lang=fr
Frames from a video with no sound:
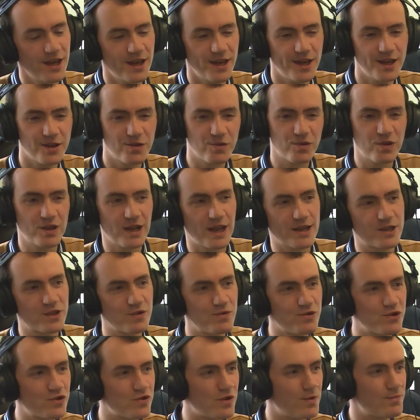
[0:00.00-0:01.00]
Et donc la
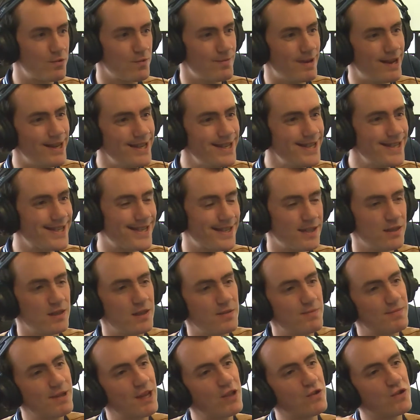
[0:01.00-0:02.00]
solution un peu maligne, c'est
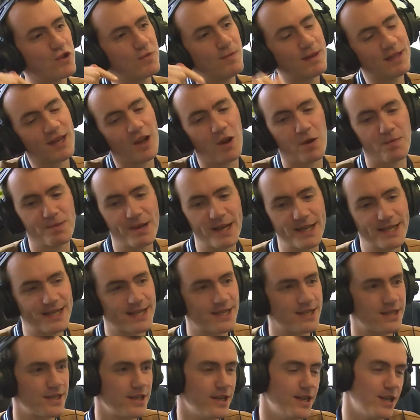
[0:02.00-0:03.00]
peut-être de se mettre à leur
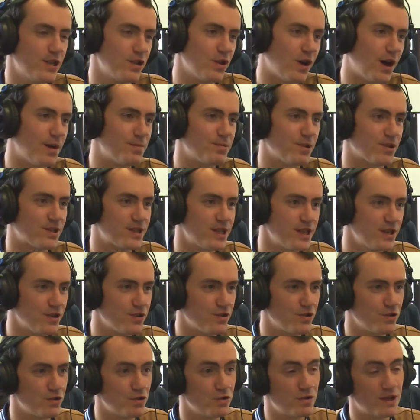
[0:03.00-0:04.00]
place et de leur apporter
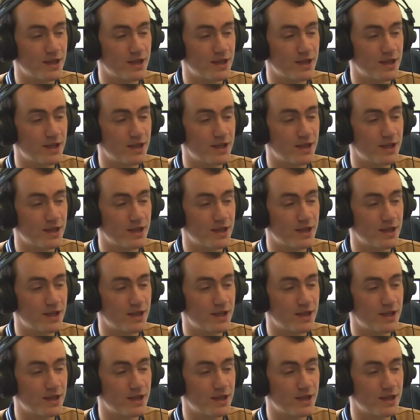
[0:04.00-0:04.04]
euh,